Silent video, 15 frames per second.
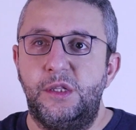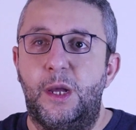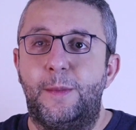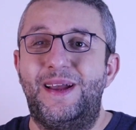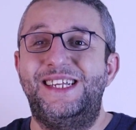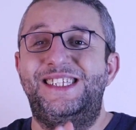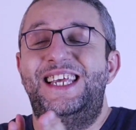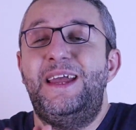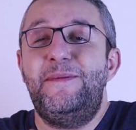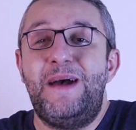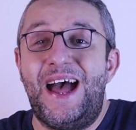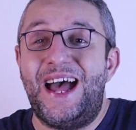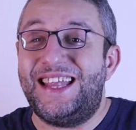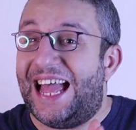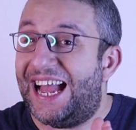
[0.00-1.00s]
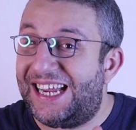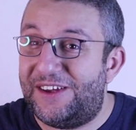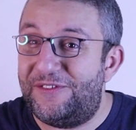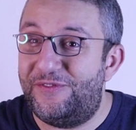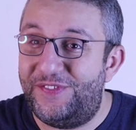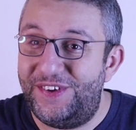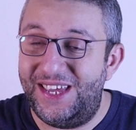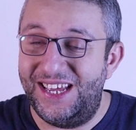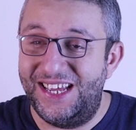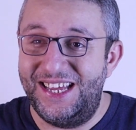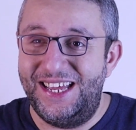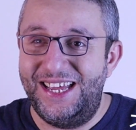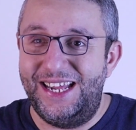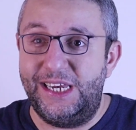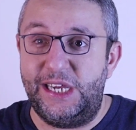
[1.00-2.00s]
طب ازاي بقى اتحكم فيه
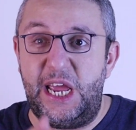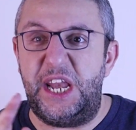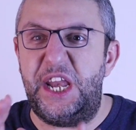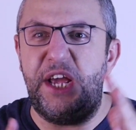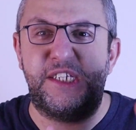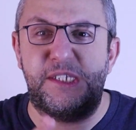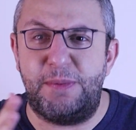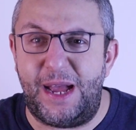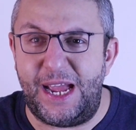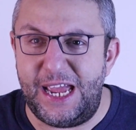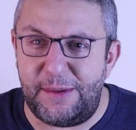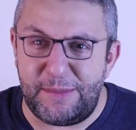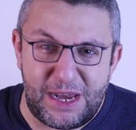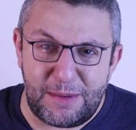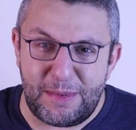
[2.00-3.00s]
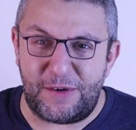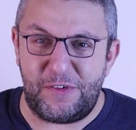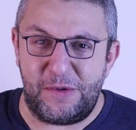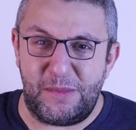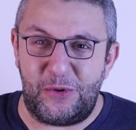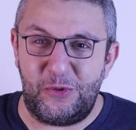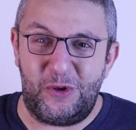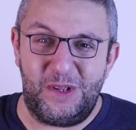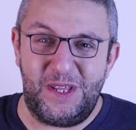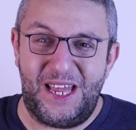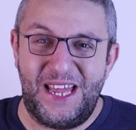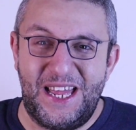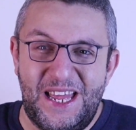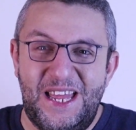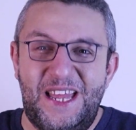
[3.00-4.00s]
كان اكس بقى هيعمل ايه بقى في الموضوع
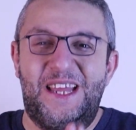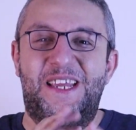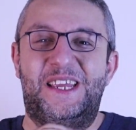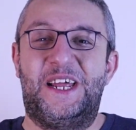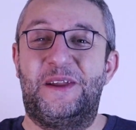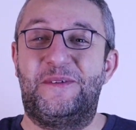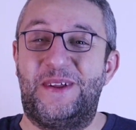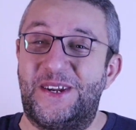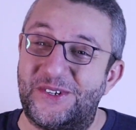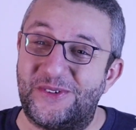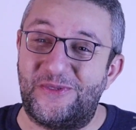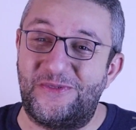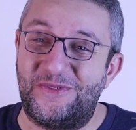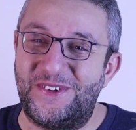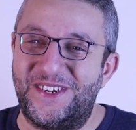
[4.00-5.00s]
ده يلا بينا نشوف